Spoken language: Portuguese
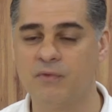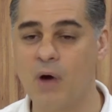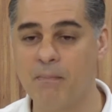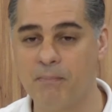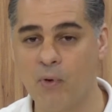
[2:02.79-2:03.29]
um
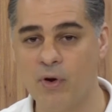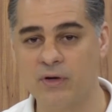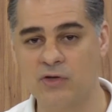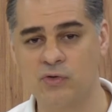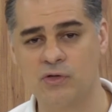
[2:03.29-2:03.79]
apoio
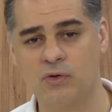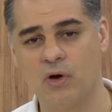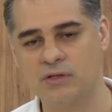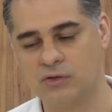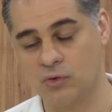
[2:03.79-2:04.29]
nas suas
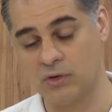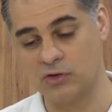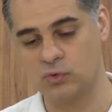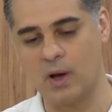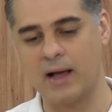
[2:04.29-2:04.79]
costas ou na
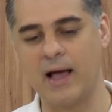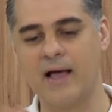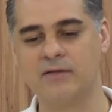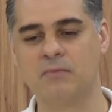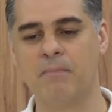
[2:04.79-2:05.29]
sua
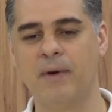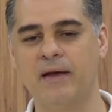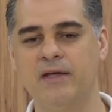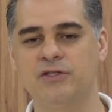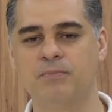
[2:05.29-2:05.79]
casa, uma
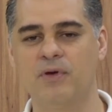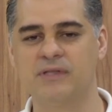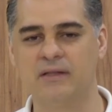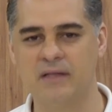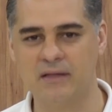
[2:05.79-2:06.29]
parede
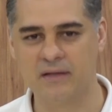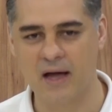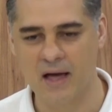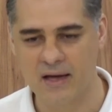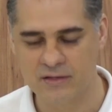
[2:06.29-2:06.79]
possa ter
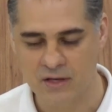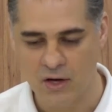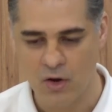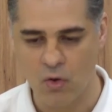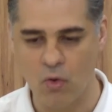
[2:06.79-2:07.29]
atrás,
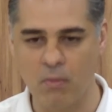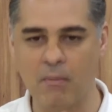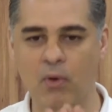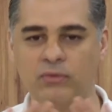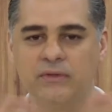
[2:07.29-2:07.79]
ou uma
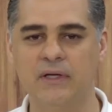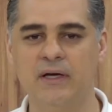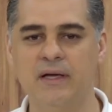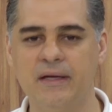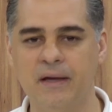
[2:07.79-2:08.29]

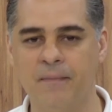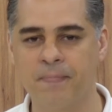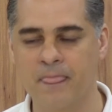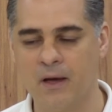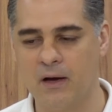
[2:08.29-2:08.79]
montanha,
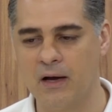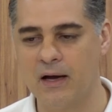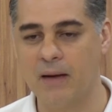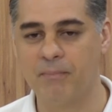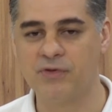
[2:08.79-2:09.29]

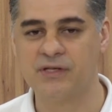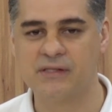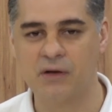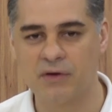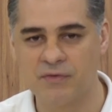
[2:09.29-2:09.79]
a
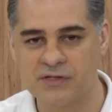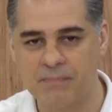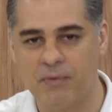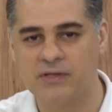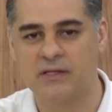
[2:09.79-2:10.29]
posição que você
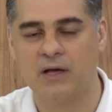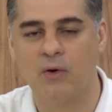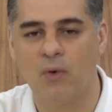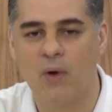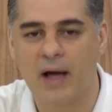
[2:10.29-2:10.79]
possa estar
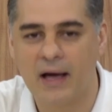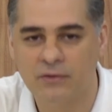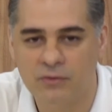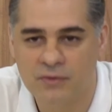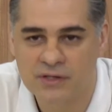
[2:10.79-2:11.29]

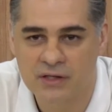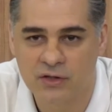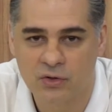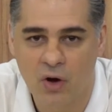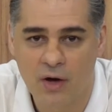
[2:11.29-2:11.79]
colocado num
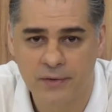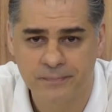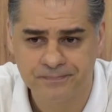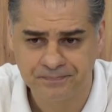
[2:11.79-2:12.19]
escritório,